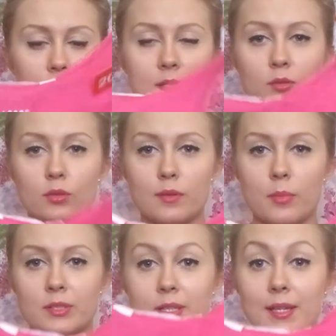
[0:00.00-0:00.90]
To jest różowa
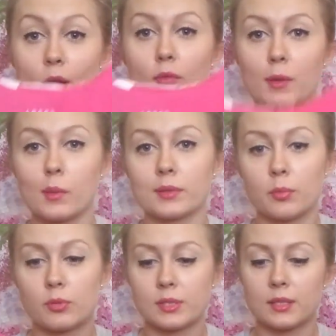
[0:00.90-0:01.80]
bokserka. Ja uwielbiam
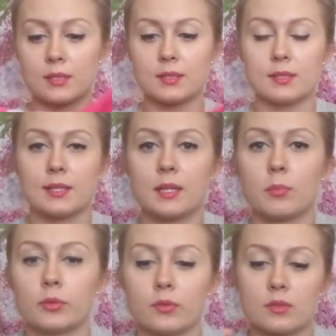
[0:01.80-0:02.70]
te bokserki z tej
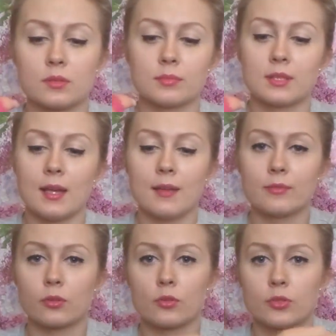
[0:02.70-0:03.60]
serii, bo to są te
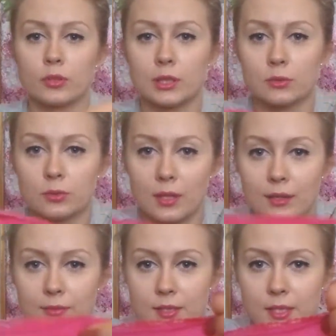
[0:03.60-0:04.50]
wykończone
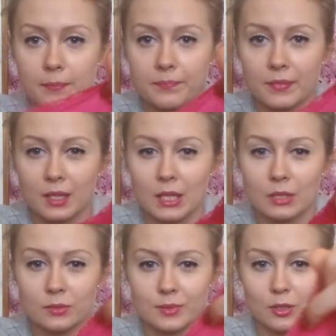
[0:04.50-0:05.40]
tutaj, wiecie,
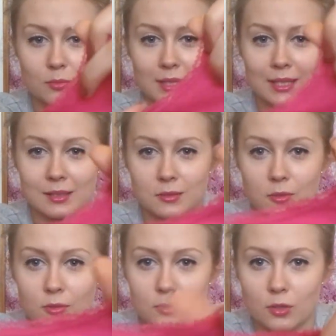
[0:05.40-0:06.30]
tą taką ala
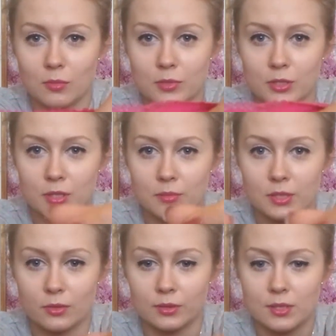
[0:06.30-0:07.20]
koronką czy
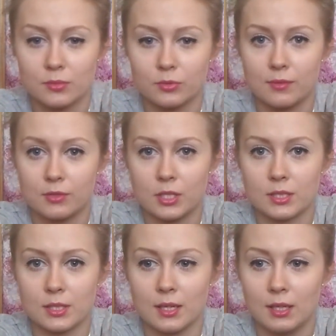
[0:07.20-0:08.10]
czymś. One są tutaj
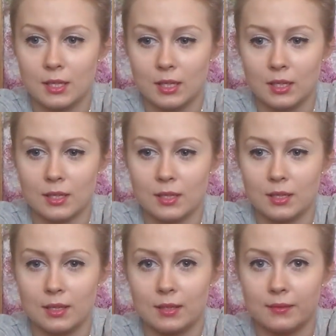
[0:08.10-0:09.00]
wszędzie e,
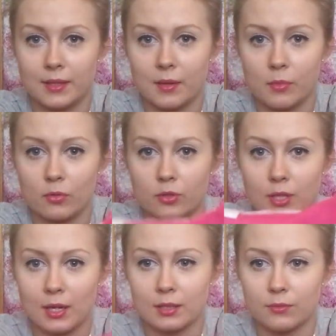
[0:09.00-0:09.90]
na
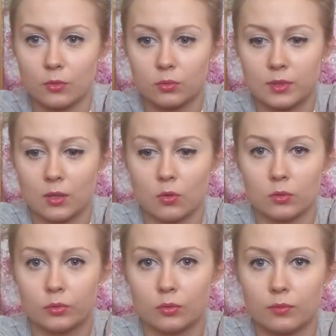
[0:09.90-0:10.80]
ramionczkach i wokół
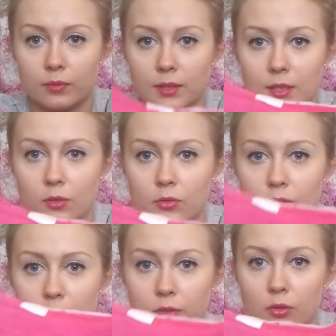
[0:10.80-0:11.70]
dekoltu
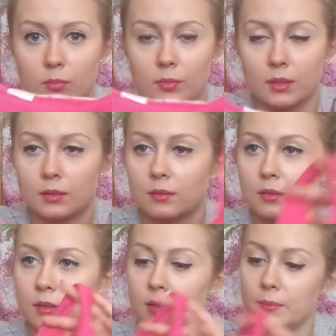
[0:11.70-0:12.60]
wykończone tą
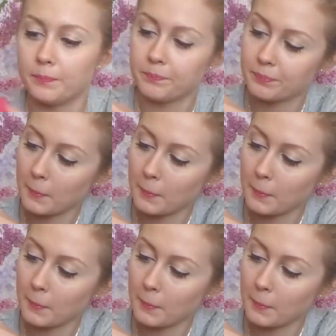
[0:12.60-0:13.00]
e,